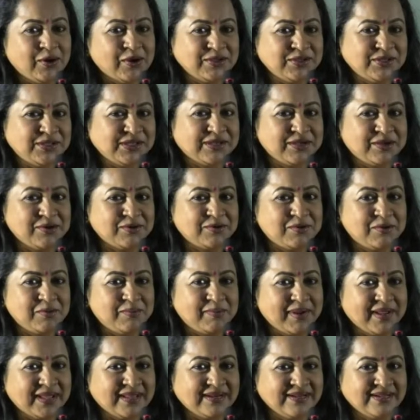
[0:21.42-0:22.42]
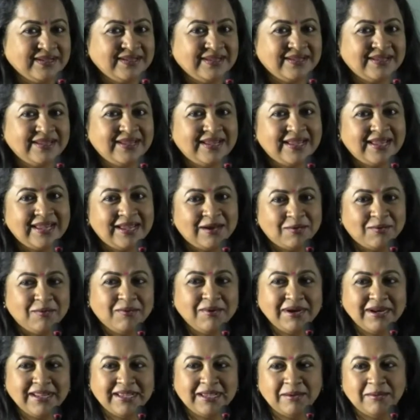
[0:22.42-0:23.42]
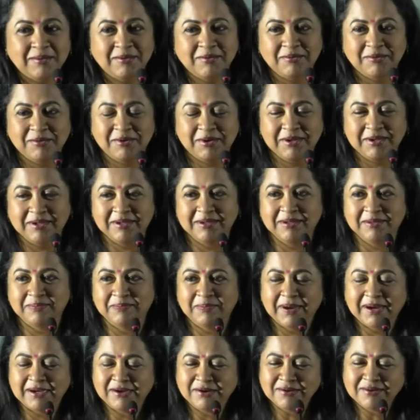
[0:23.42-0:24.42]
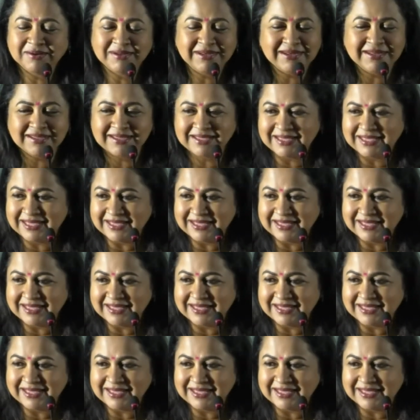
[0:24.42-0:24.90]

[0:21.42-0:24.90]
லான்ச்சுக்கு கூப்பிட்டாரு உங்களுக்கு ஒரு பட்டம்னா